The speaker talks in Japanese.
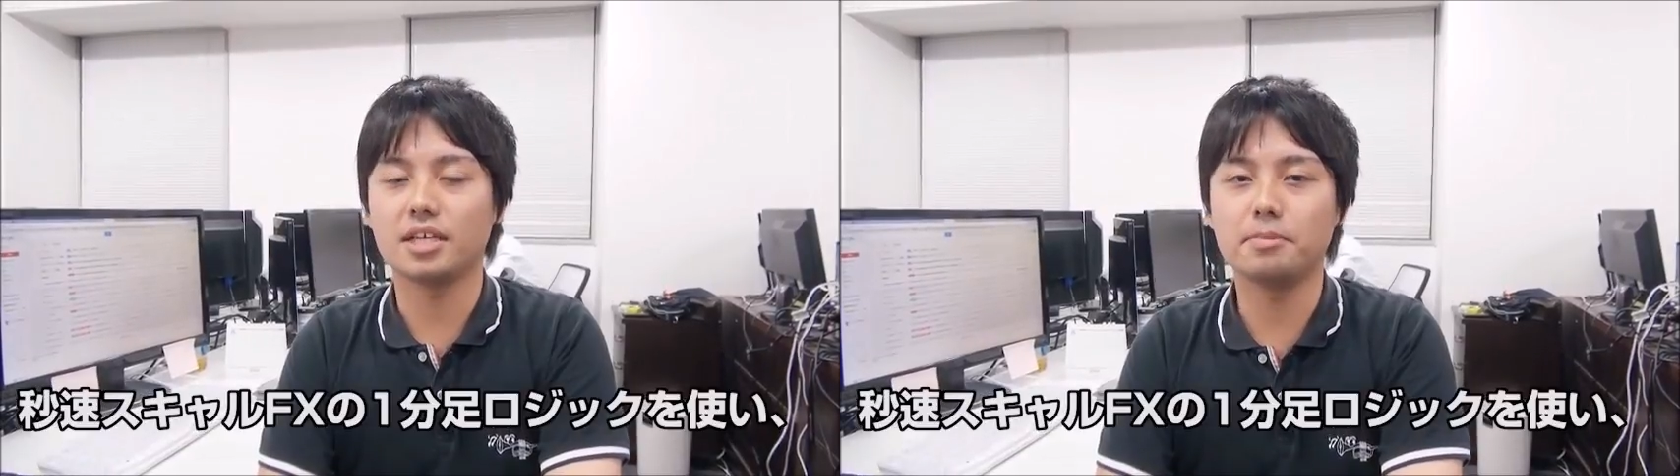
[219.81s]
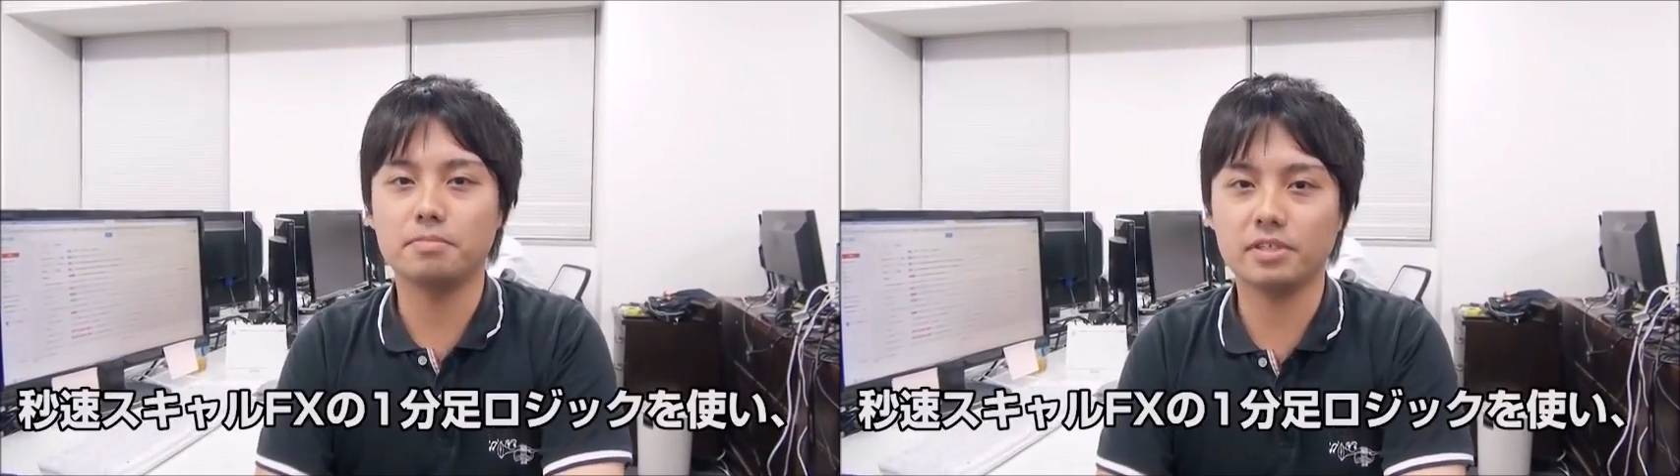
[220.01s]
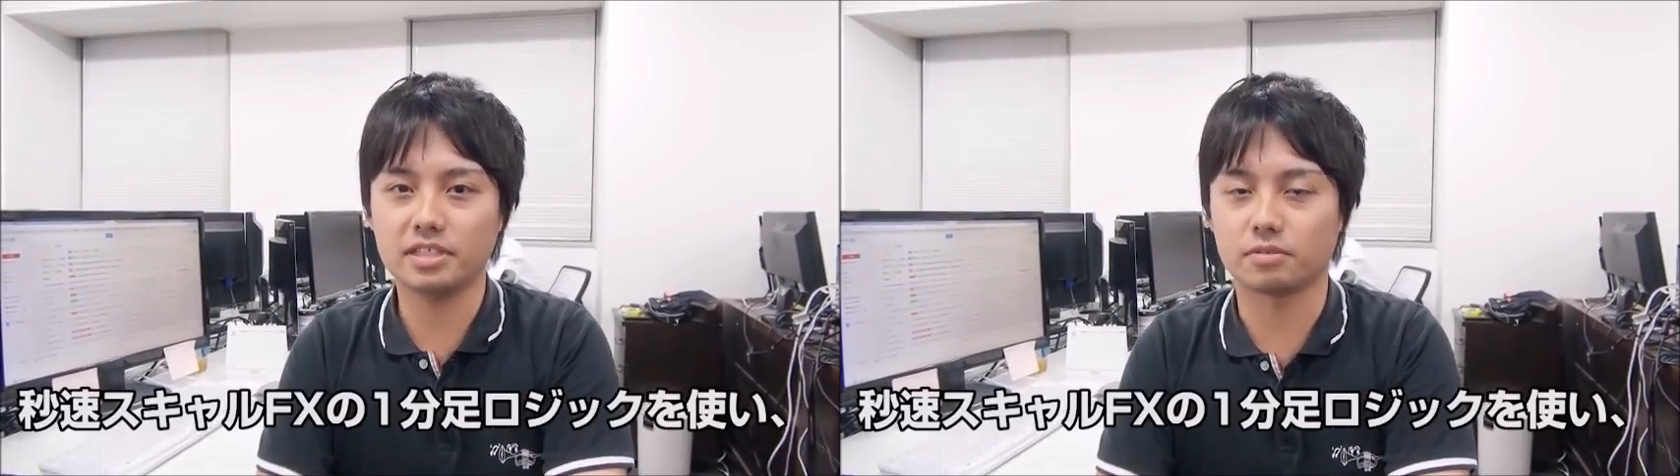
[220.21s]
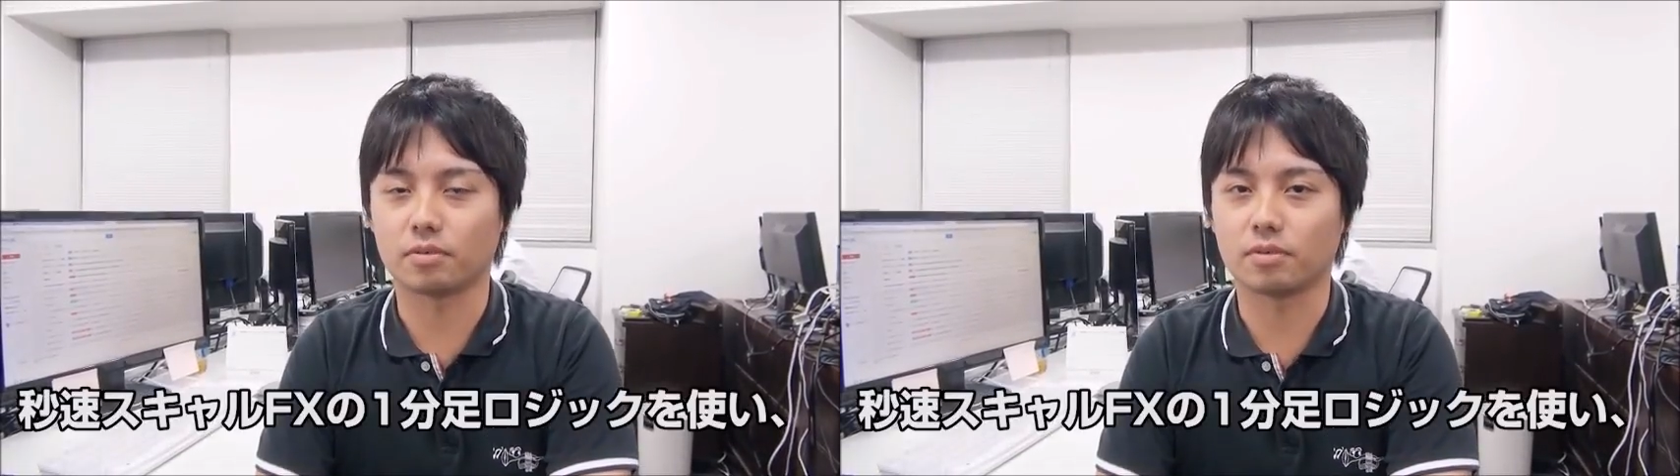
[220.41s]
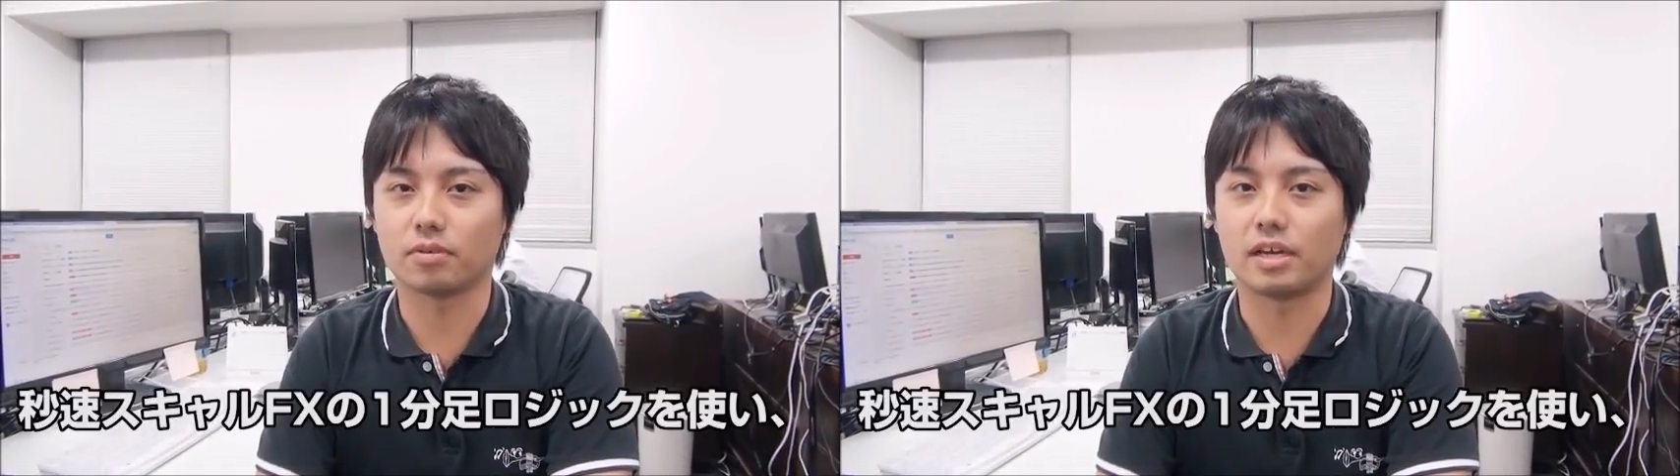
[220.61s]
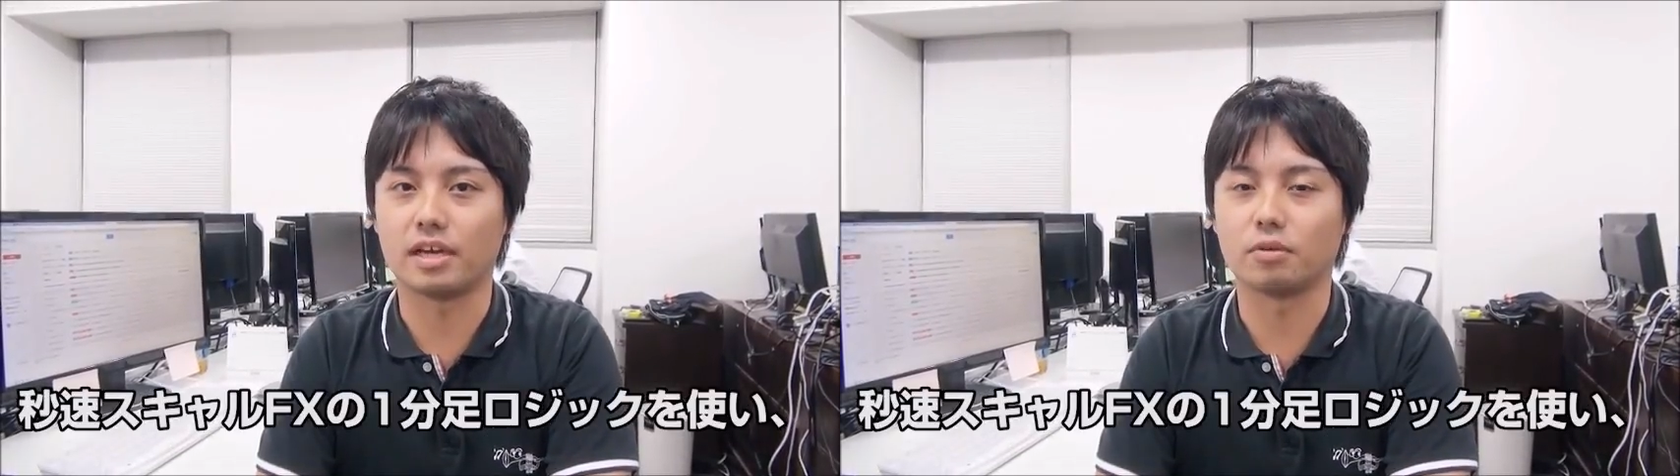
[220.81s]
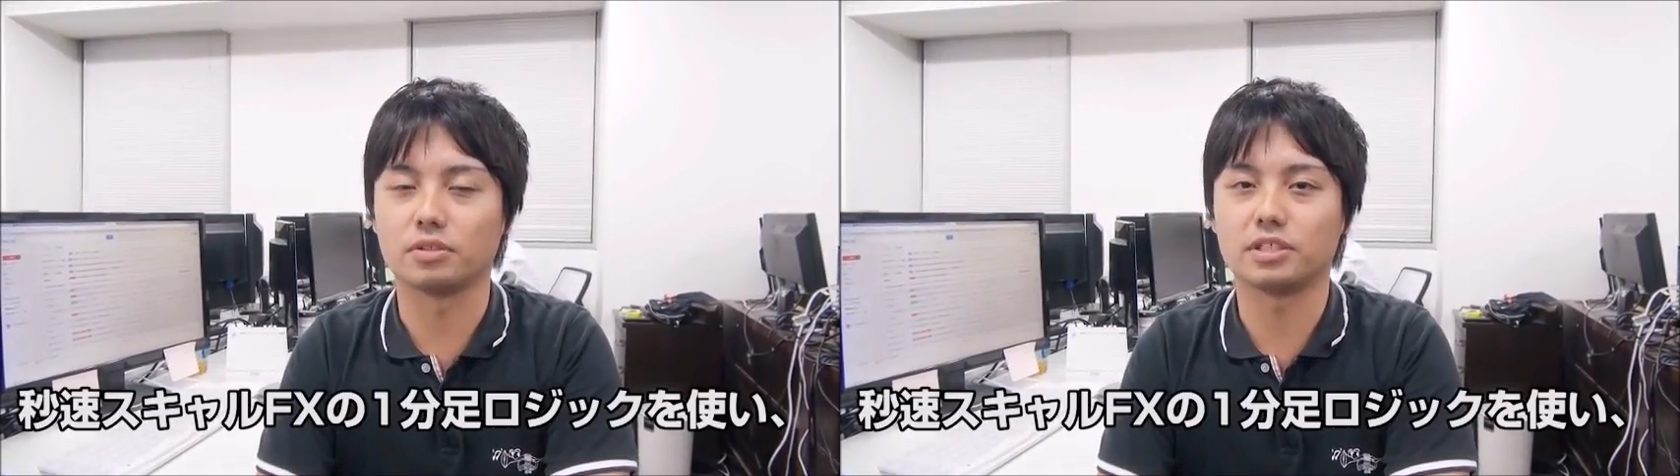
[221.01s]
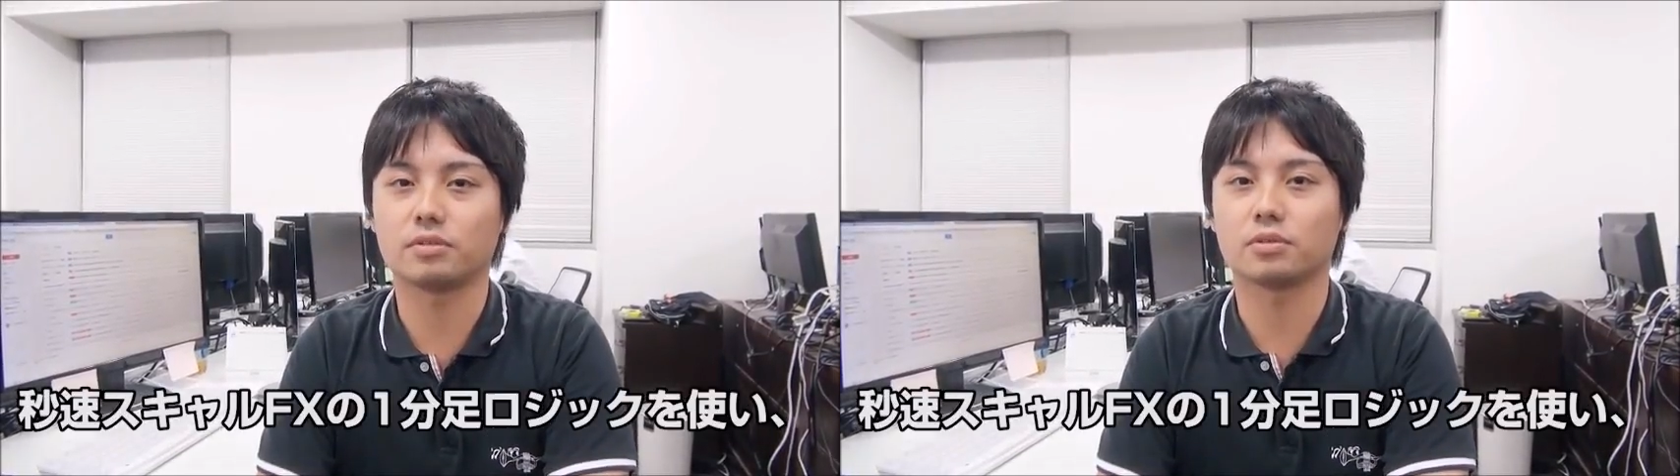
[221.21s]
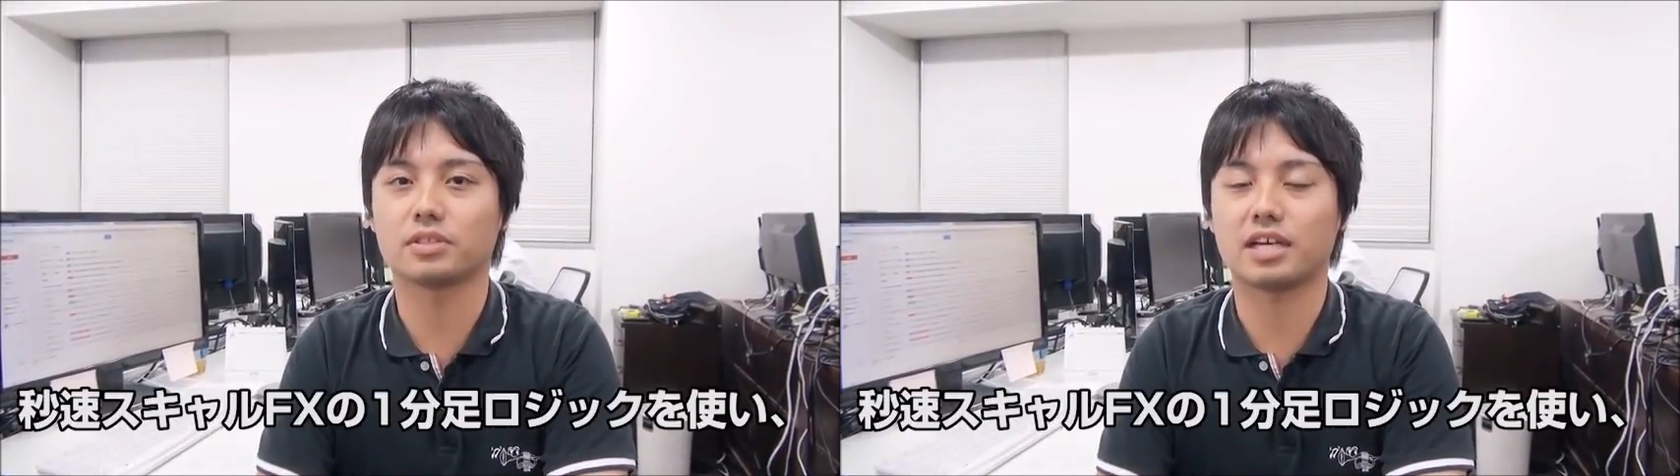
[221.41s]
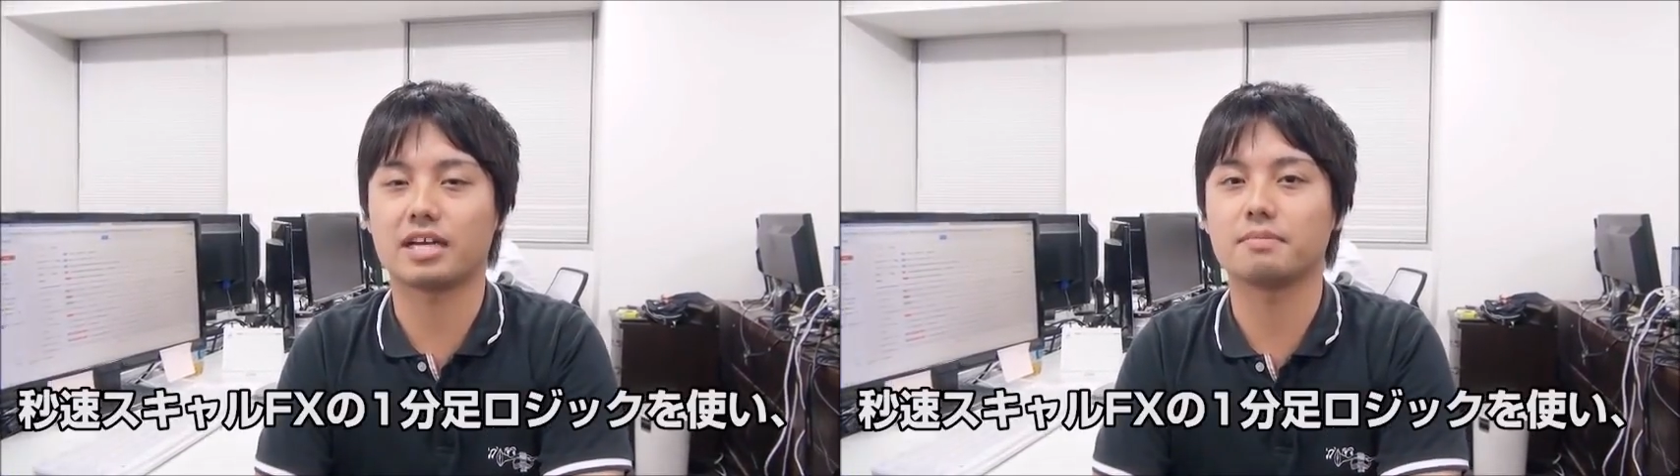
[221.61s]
一本足の、ロジックを使